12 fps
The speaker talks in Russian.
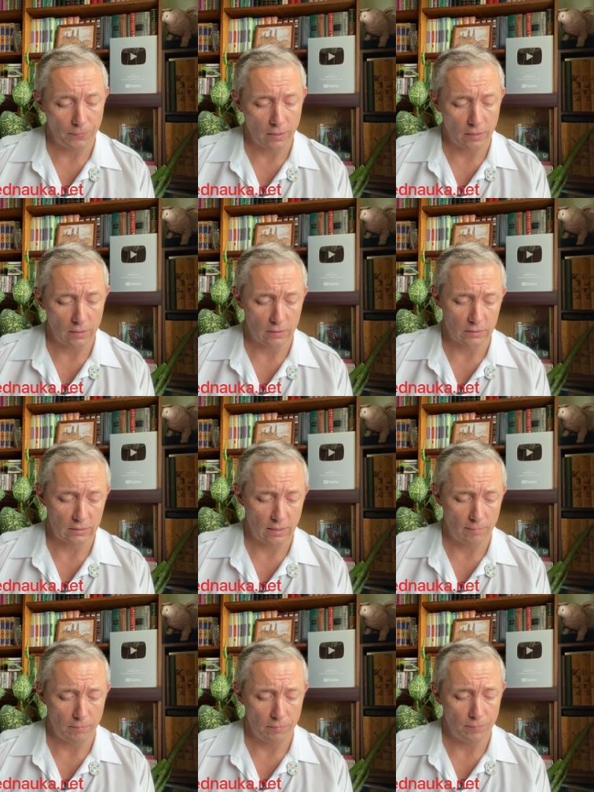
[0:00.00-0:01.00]
а,
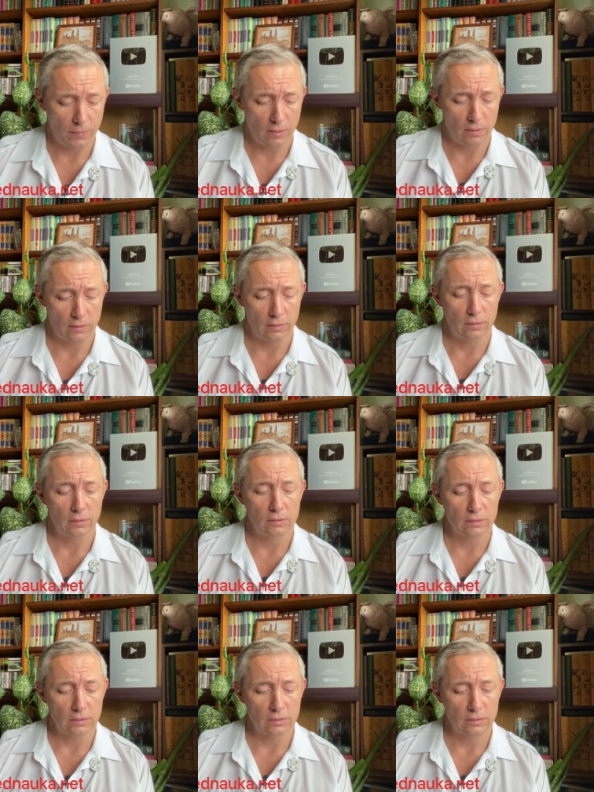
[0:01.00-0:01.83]
сам а,